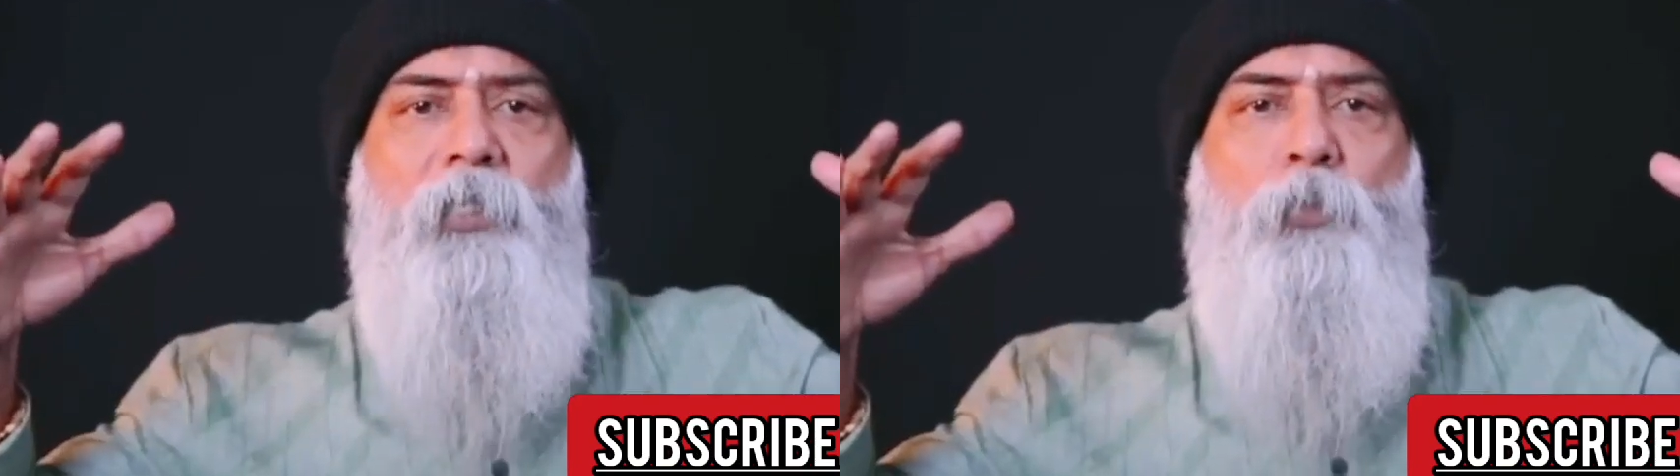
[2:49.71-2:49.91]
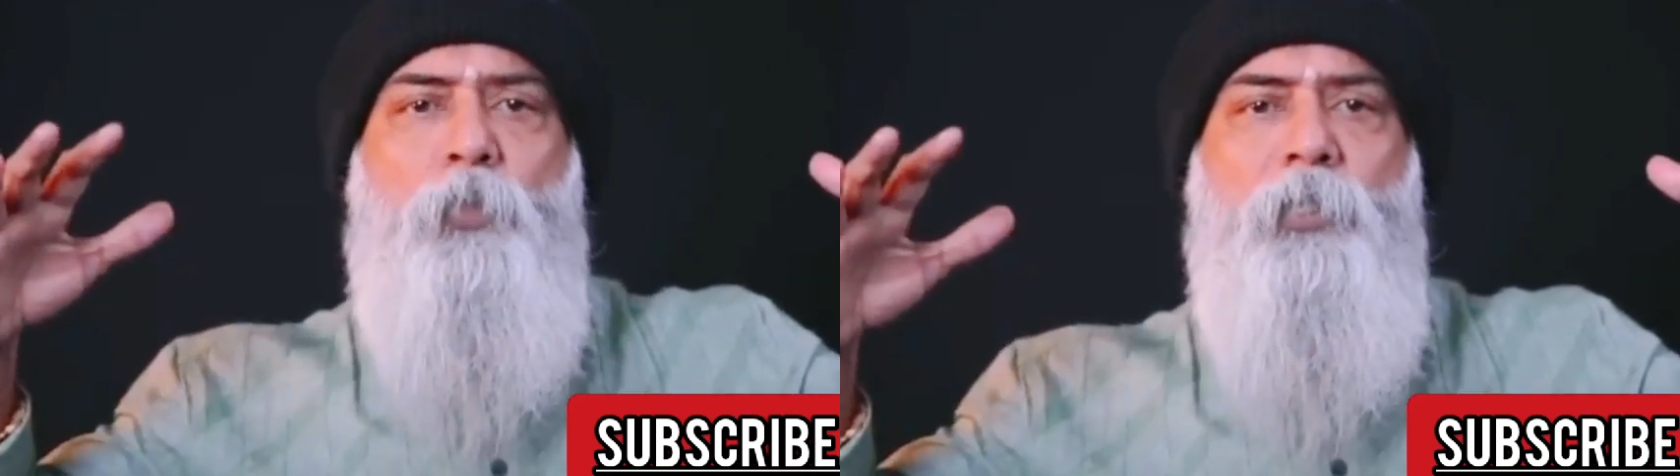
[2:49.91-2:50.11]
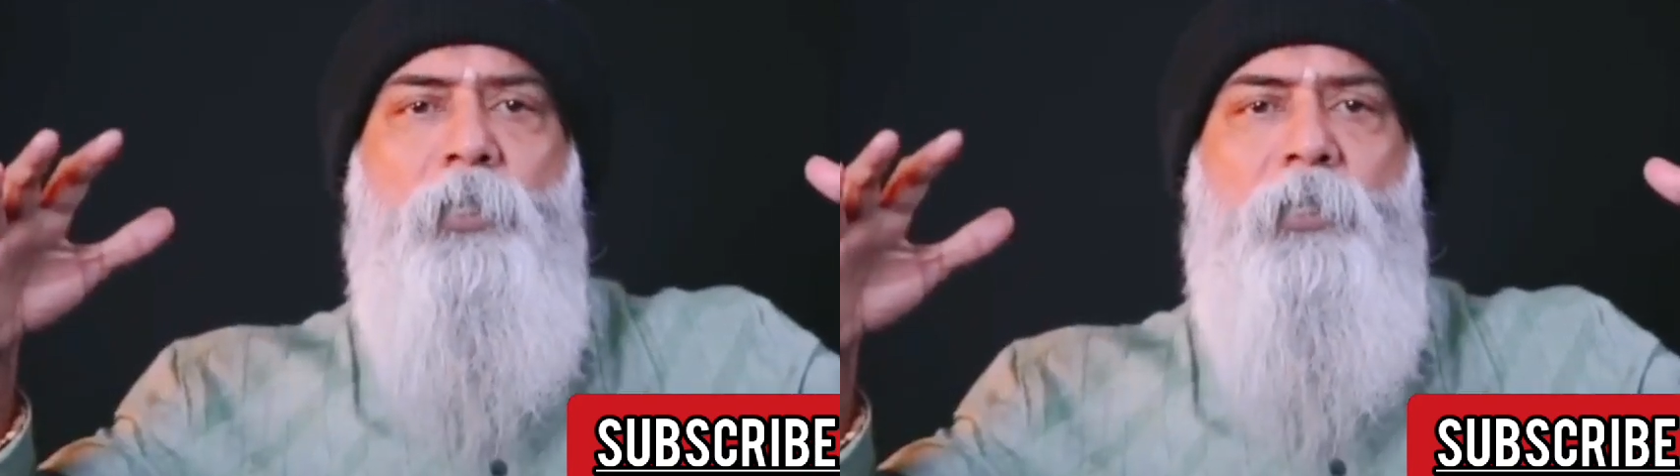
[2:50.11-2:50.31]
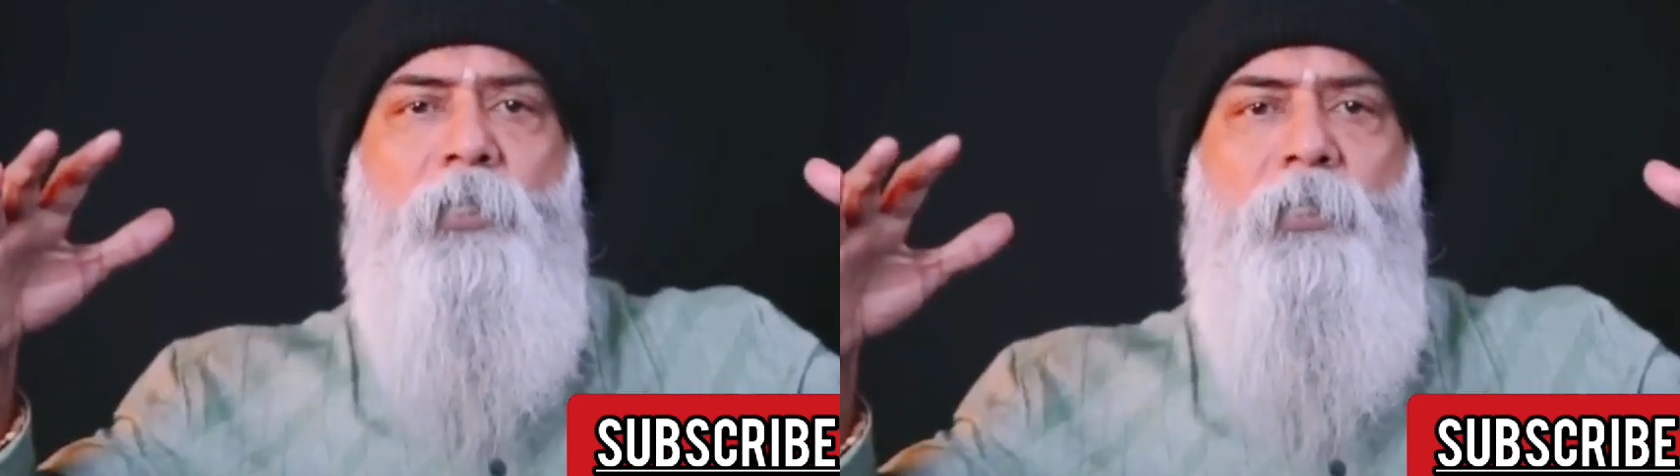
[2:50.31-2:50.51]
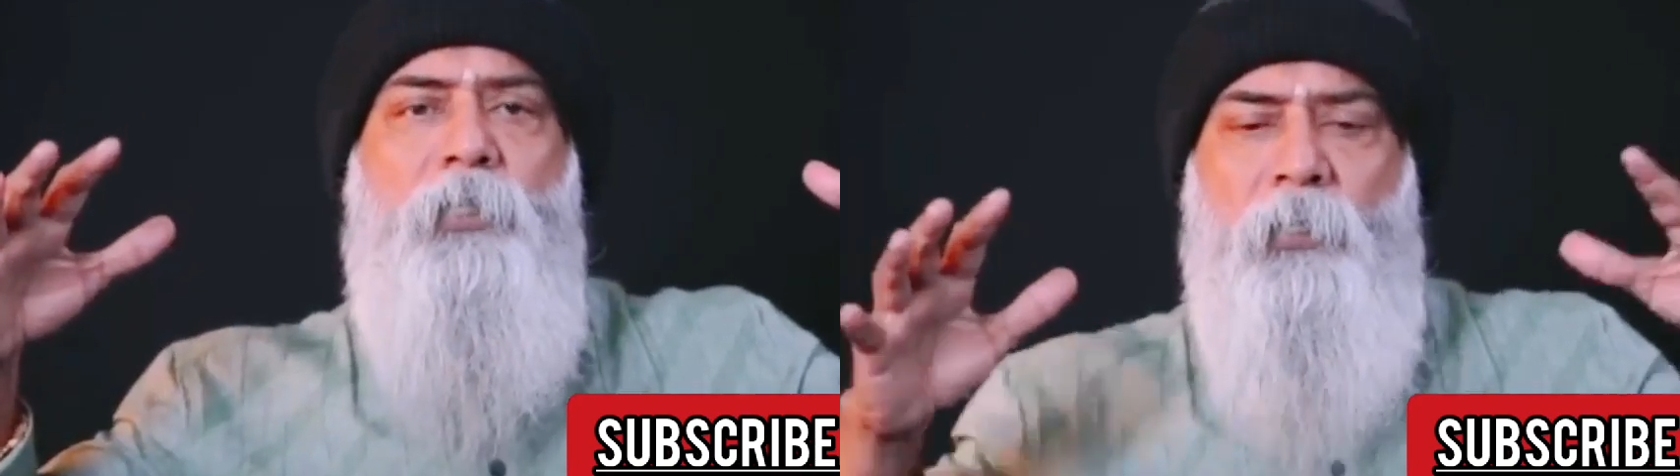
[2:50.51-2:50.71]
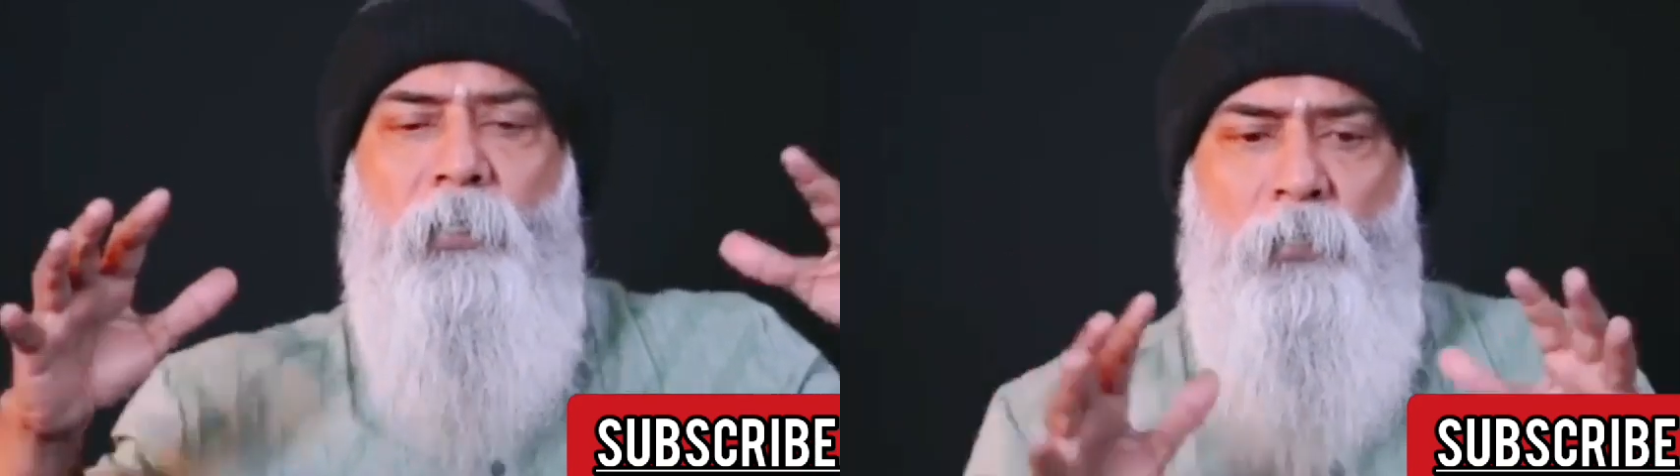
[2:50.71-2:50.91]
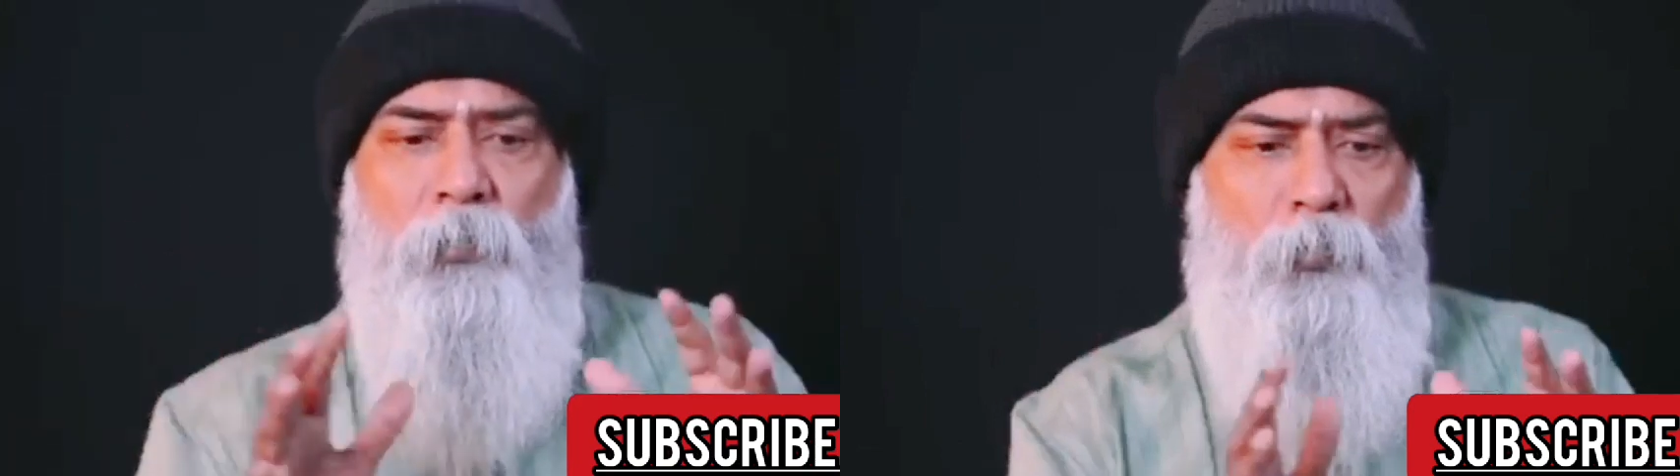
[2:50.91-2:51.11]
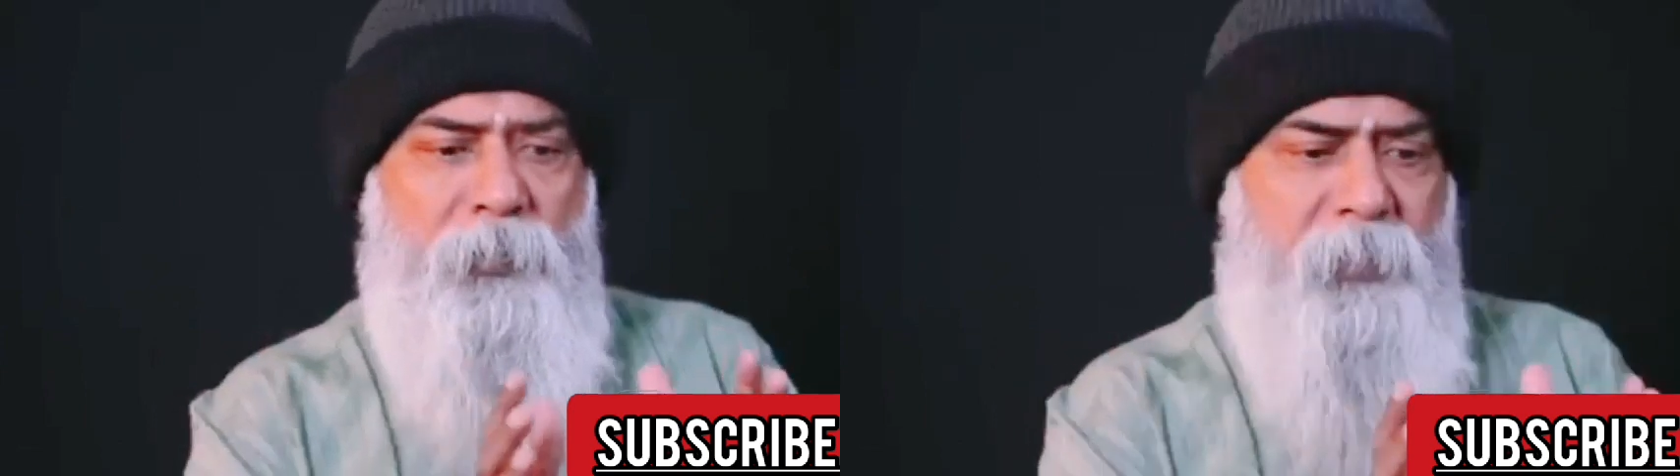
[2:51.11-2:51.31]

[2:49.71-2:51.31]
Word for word: இப்பொழுது இருக்கிறது ஒரு